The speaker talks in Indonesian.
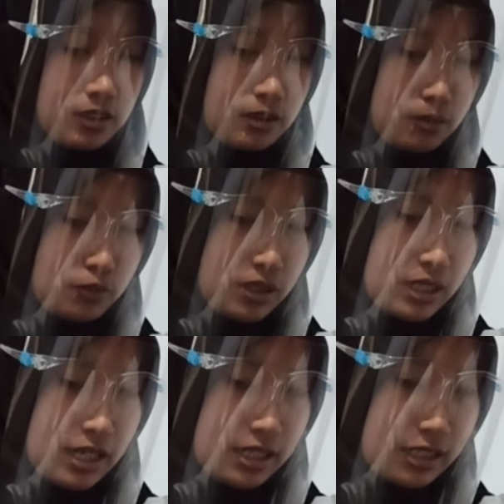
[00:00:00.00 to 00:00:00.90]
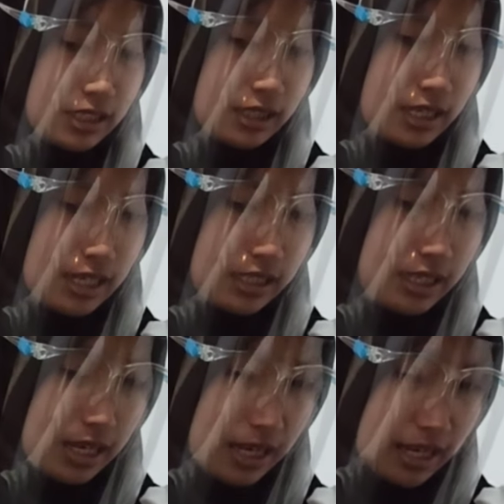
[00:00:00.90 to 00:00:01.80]
Kemudian kita
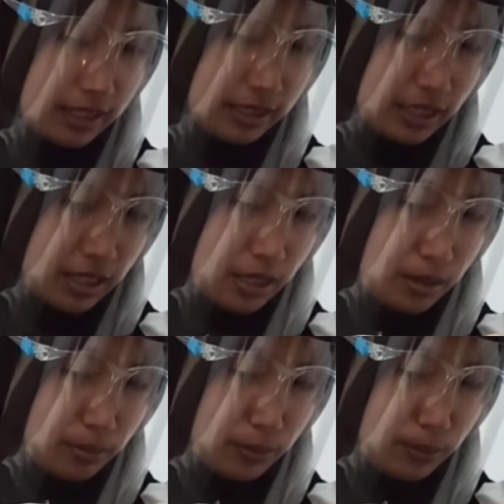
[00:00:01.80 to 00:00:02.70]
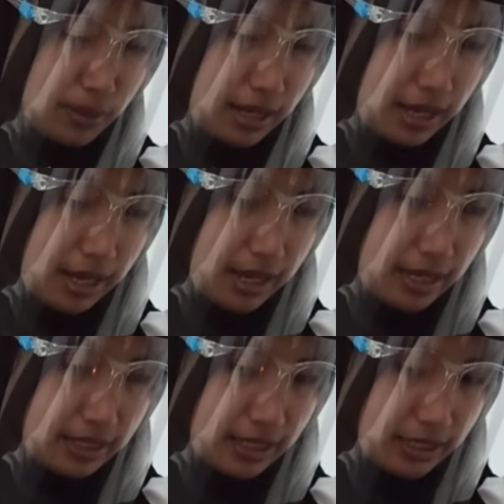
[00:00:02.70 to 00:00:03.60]
lihat
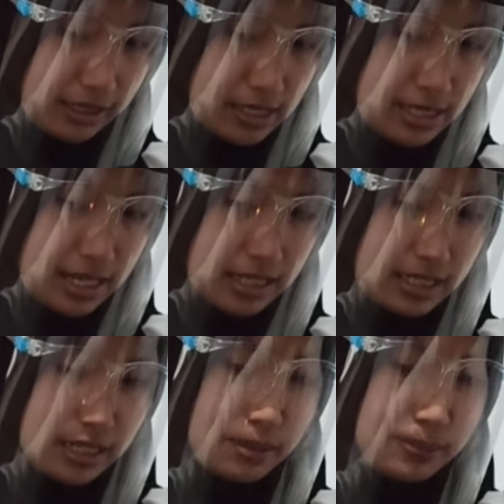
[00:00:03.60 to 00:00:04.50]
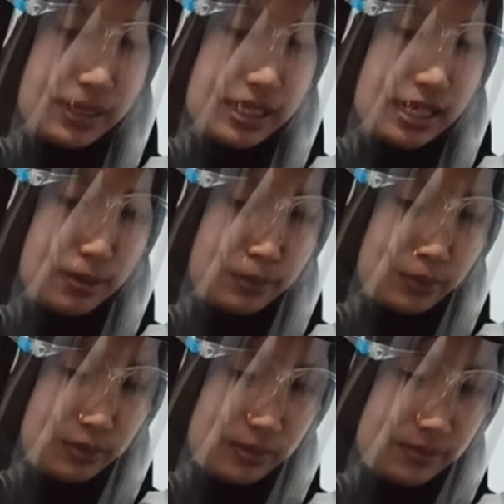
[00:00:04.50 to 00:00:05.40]
perubahan yang terjadi pada
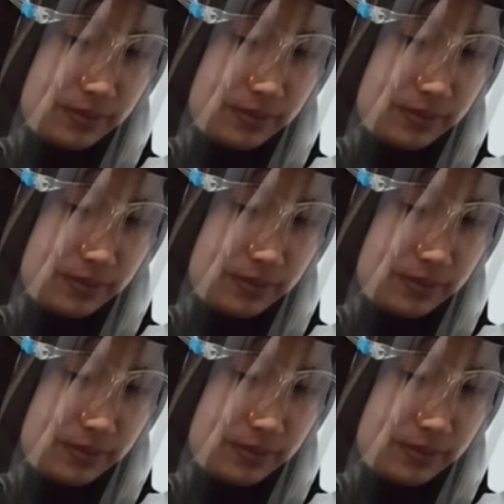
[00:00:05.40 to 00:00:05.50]
lampu.